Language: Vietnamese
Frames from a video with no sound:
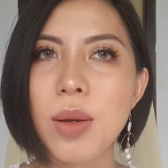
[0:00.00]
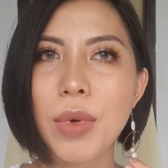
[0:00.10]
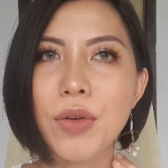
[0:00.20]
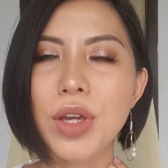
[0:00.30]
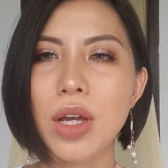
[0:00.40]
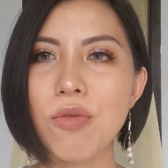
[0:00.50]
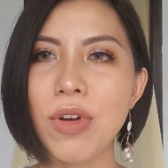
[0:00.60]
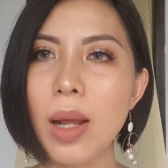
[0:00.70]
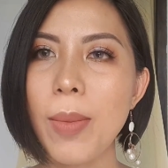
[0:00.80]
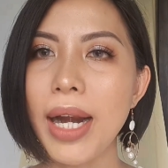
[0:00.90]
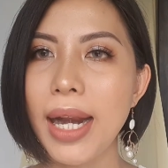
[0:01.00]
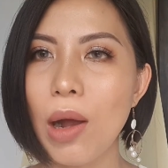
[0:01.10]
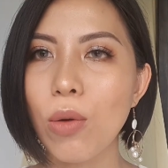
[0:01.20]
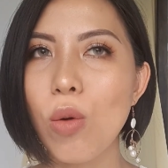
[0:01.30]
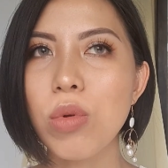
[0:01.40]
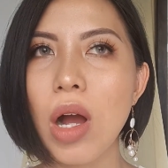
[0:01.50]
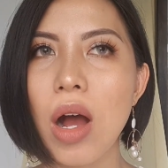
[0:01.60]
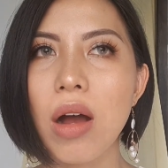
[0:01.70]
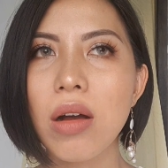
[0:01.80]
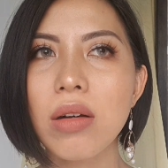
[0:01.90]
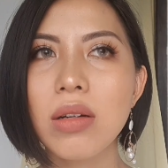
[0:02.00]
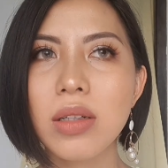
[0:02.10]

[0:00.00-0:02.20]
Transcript: bởi vì không phải là bạn nào cũng có